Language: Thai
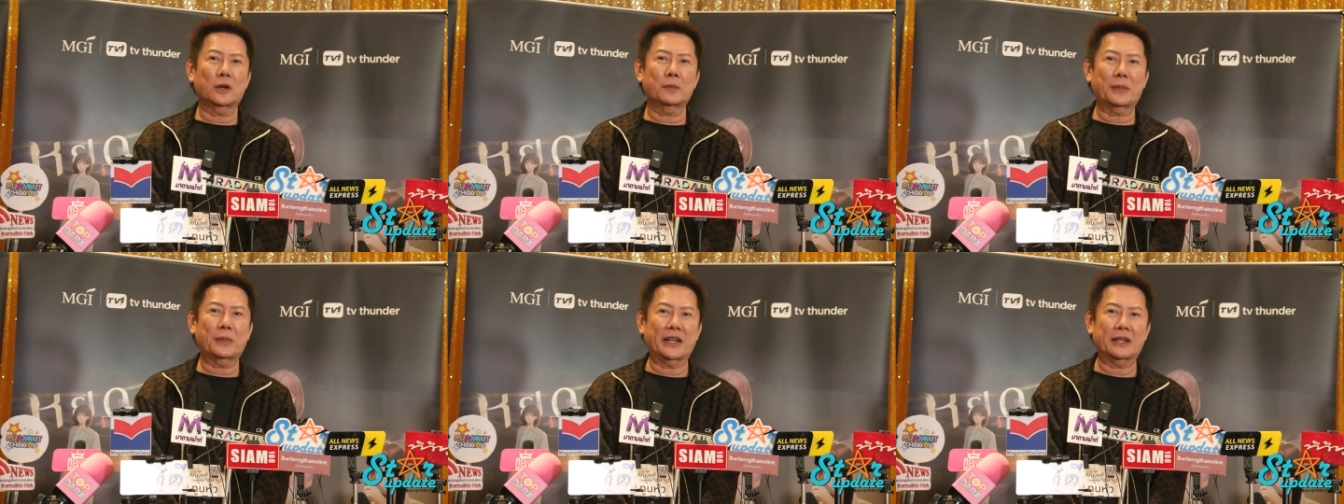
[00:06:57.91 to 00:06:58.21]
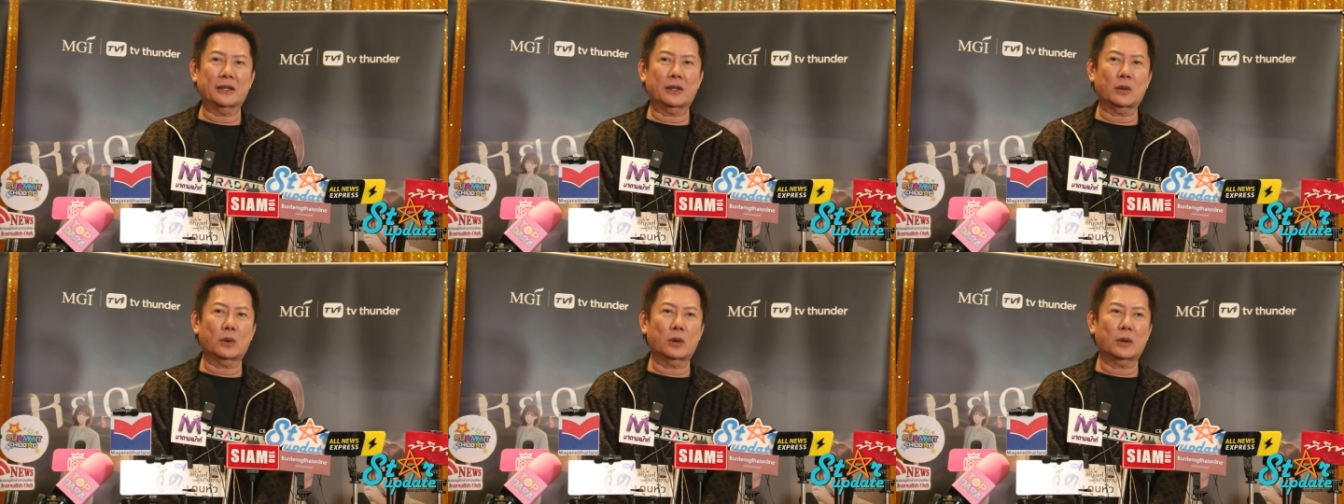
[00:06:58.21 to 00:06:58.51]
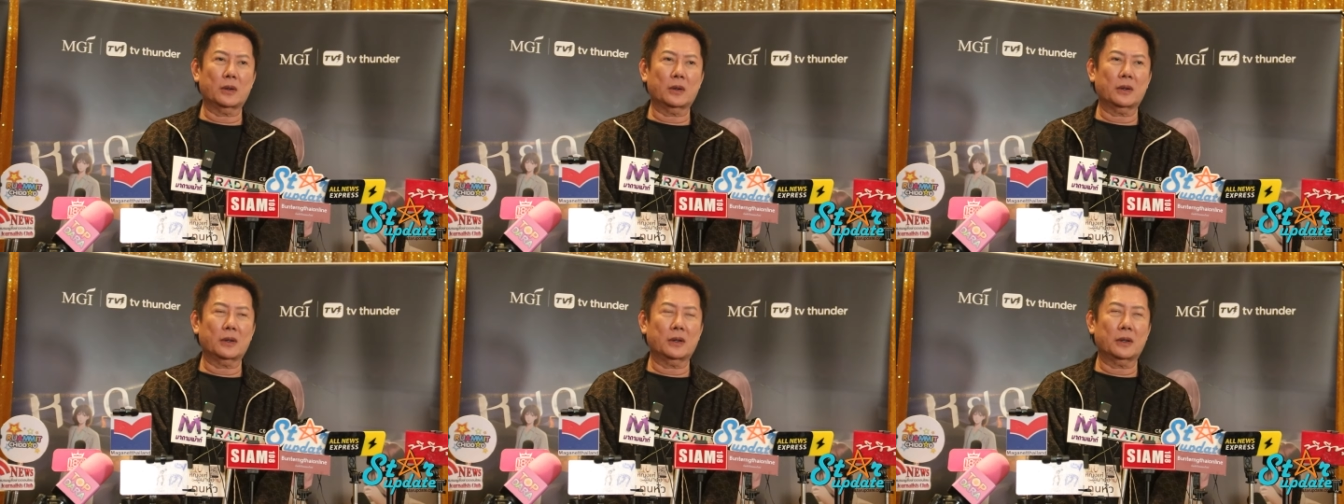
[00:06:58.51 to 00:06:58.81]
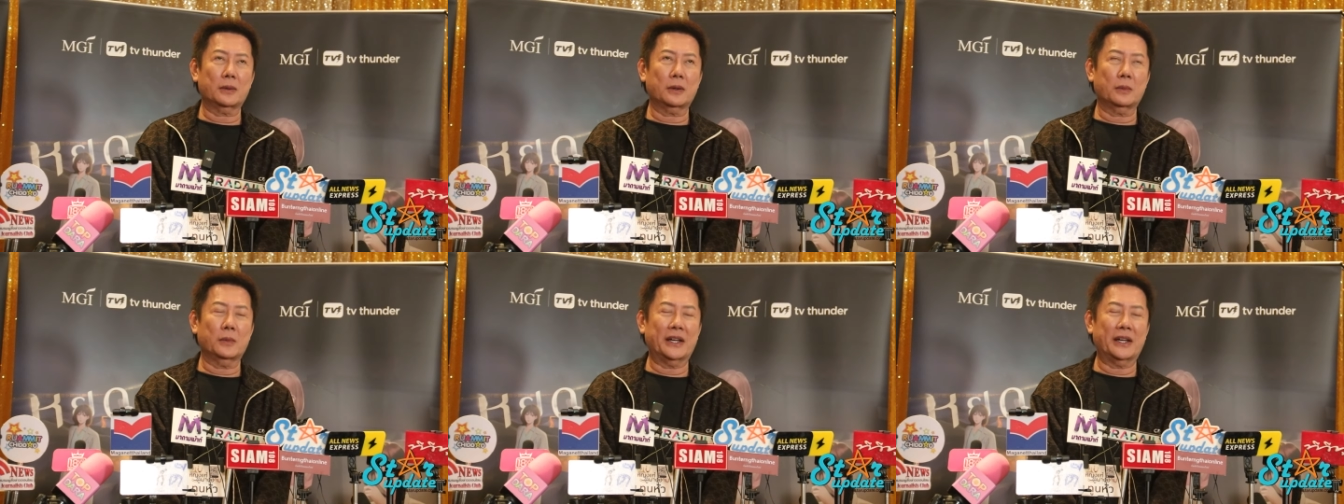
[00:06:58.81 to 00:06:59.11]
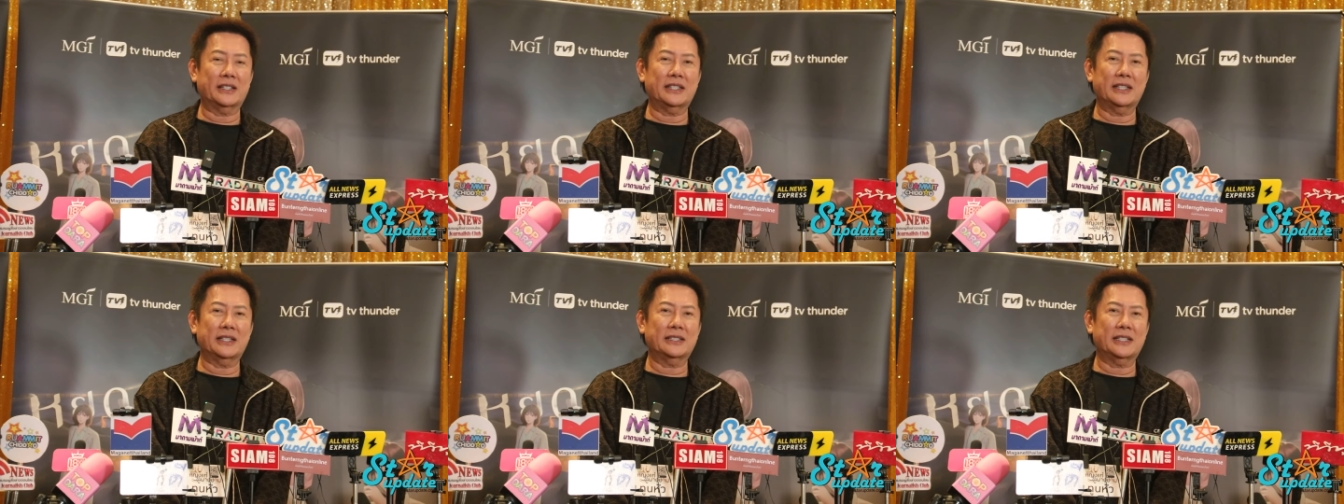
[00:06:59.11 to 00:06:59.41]
ต้องเป็นเว
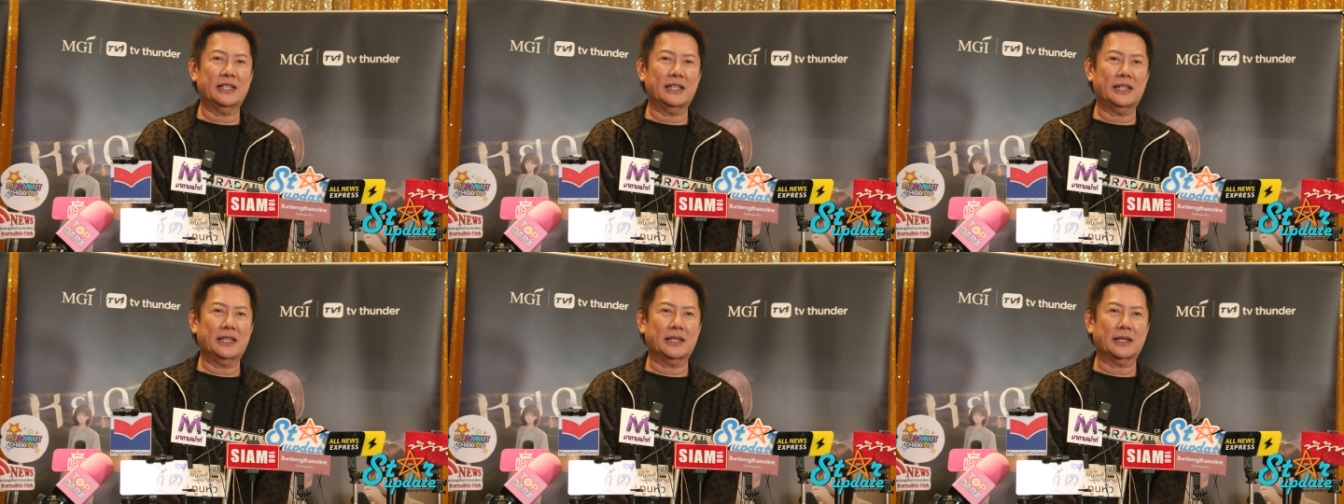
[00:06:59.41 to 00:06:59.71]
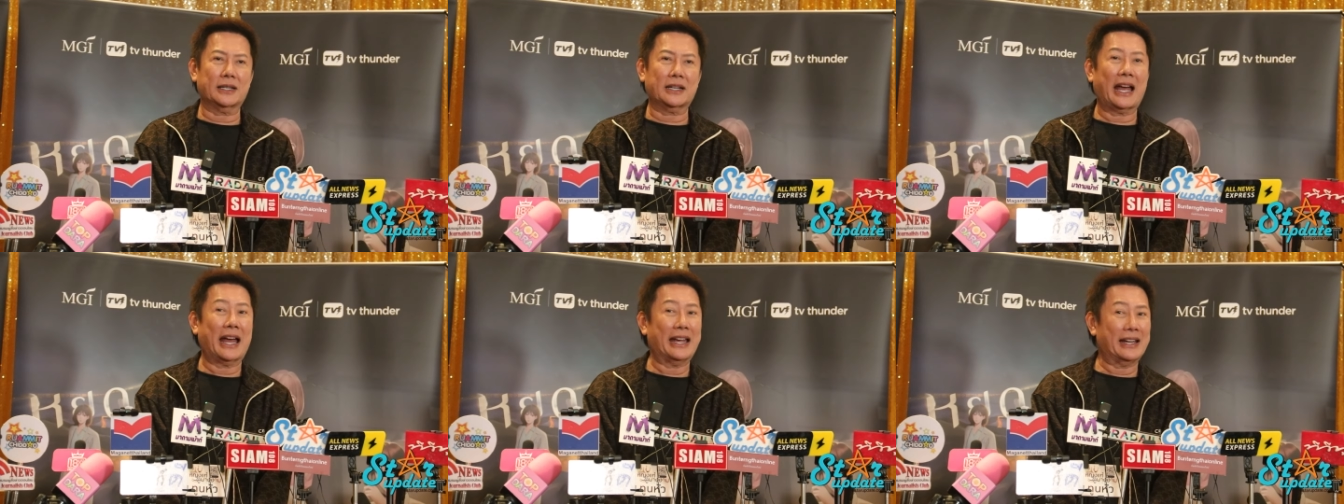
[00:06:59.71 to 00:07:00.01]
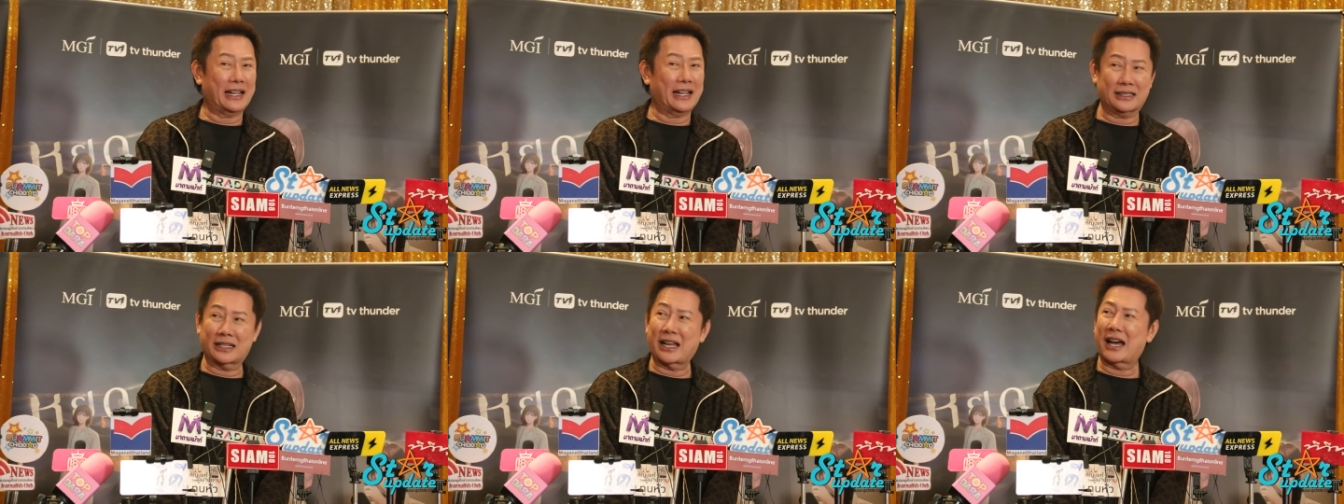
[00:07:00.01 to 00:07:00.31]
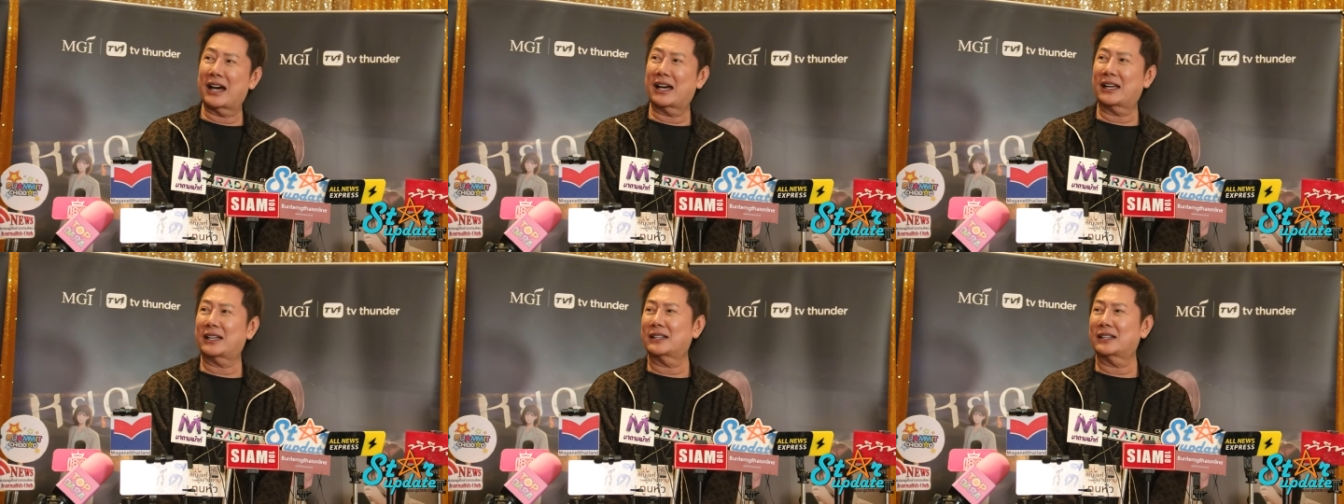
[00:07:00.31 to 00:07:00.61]
ทีที่ขายงานได้